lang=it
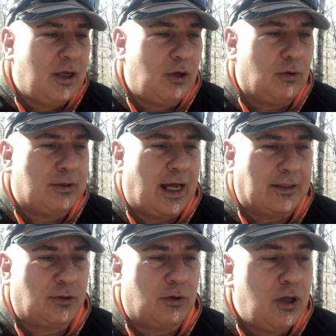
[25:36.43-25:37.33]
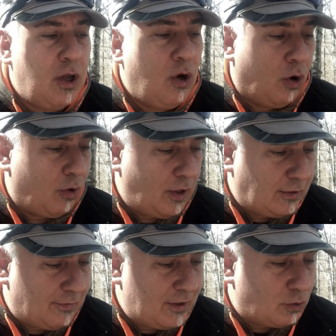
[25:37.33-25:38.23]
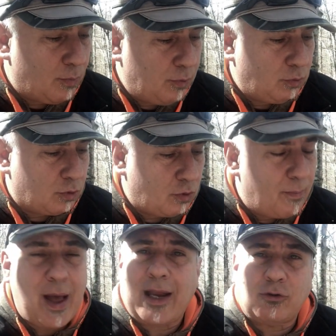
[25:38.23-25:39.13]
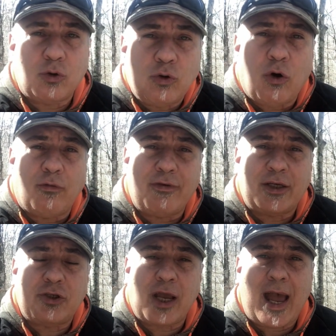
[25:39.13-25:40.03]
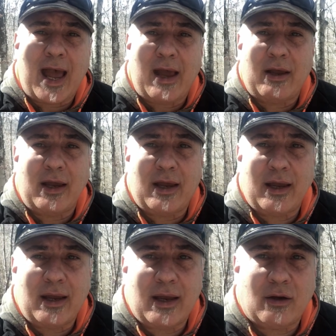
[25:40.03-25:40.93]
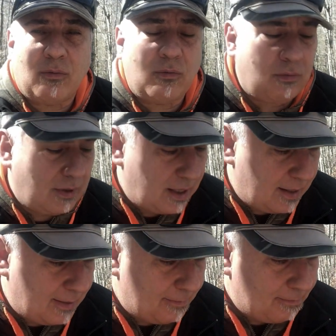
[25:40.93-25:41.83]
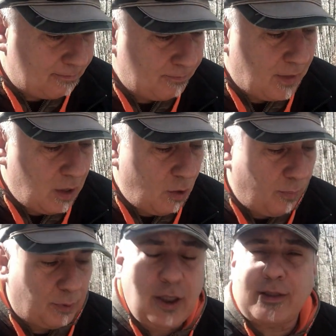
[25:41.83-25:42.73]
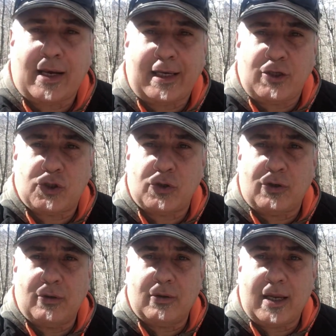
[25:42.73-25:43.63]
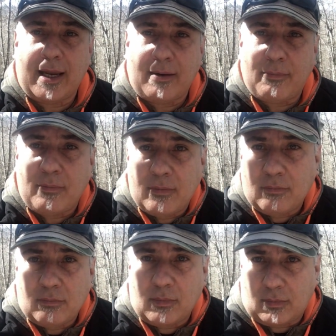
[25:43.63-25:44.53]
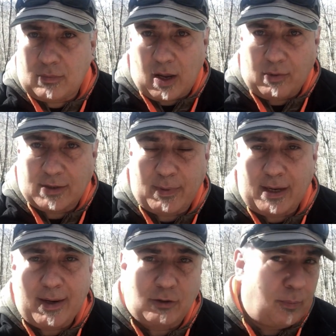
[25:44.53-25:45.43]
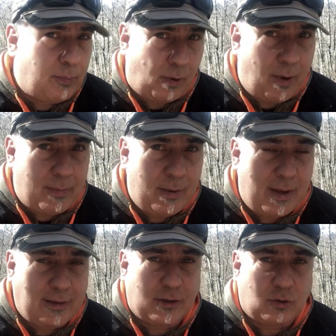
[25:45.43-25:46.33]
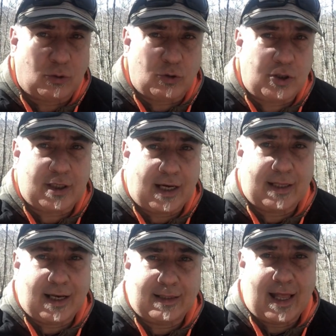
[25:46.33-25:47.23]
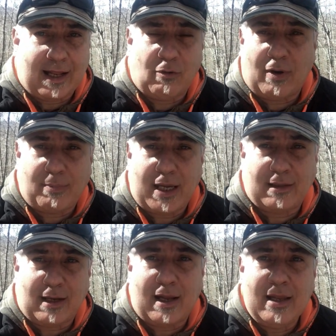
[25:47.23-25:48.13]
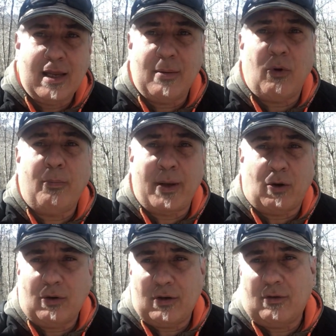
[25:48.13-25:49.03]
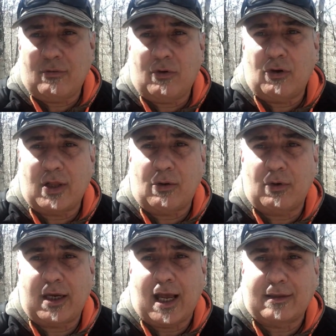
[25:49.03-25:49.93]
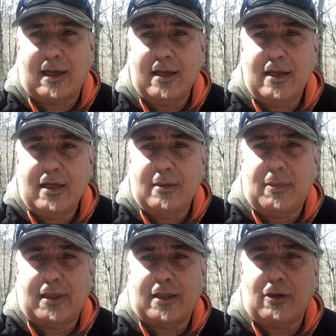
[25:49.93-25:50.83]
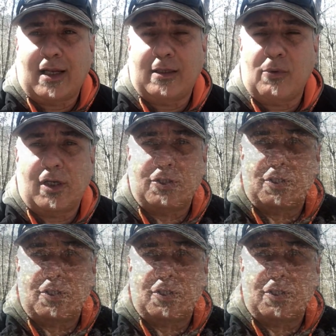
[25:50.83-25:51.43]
io tasto ora ho intervisto un punto scoperto dove c'è eh, un, um, un po' di terriccio e è un esperimento probabilmente sotto ci sarà della terra una pietra bon, però io voglio dare un'occhiata aspettate un attimo che